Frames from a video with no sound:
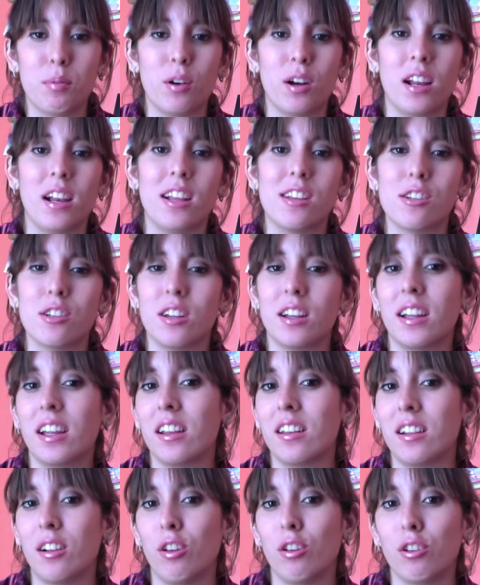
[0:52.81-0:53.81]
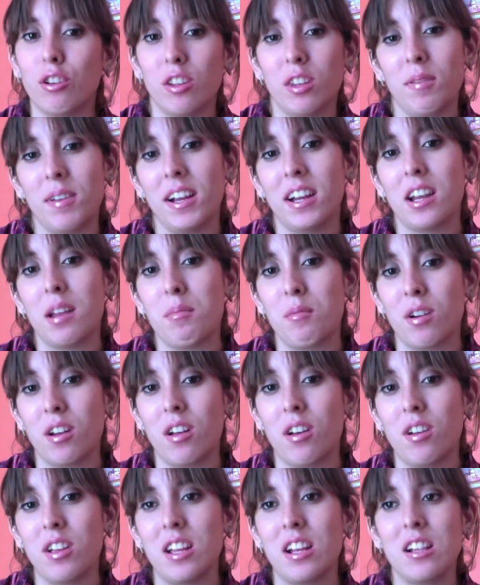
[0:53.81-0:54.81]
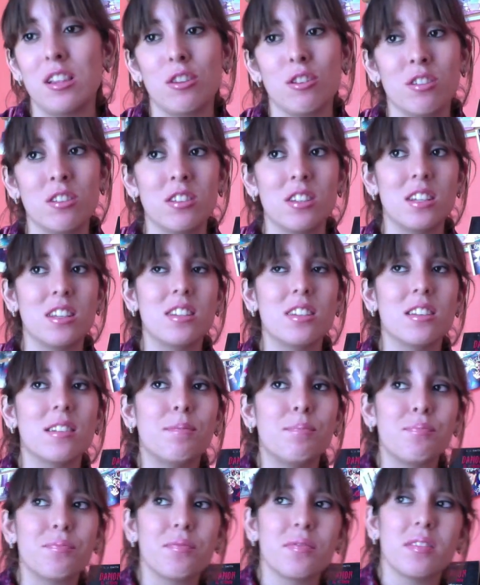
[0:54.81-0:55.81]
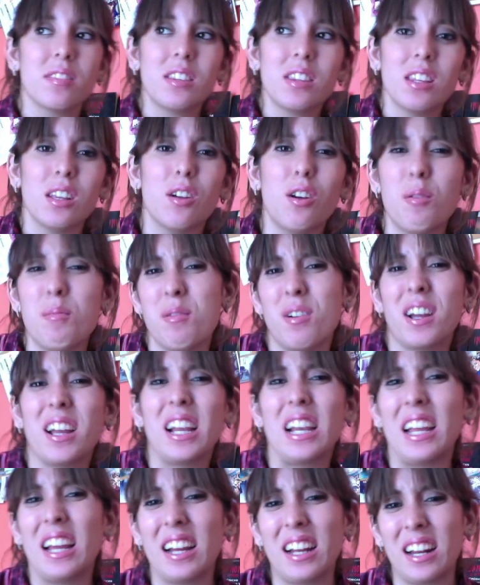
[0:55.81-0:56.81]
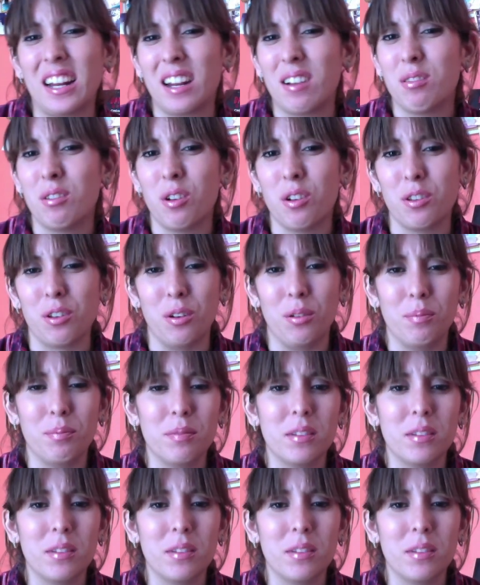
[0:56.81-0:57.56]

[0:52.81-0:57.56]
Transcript: por el hecho de que los dos se habían enamorado y entonces como que le agarra un odio.